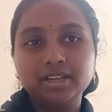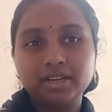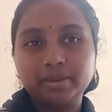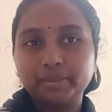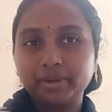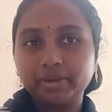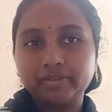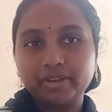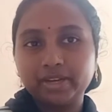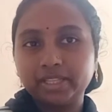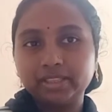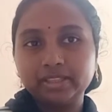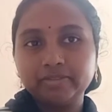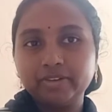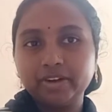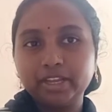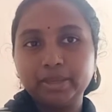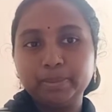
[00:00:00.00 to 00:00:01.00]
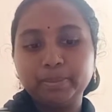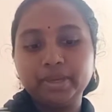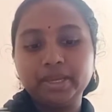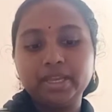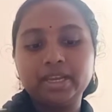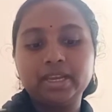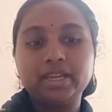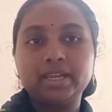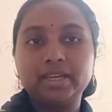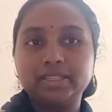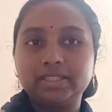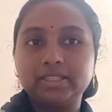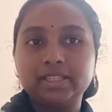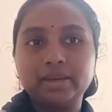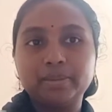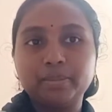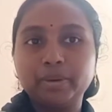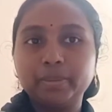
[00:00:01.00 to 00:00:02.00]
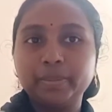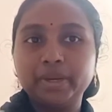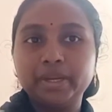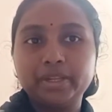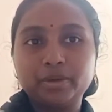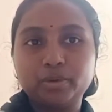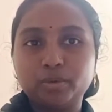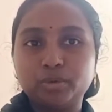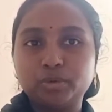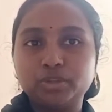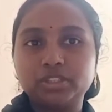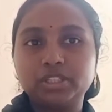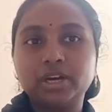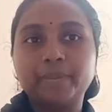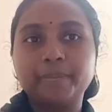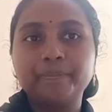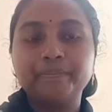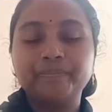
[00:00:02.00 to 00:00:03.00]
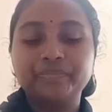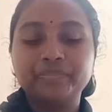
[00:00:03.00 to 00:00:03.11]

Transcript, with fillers: நமக்கு வேறு எந்த வழியுமே இல்லை இந்த தெர்மாமீட்டர் ஒன்று தான்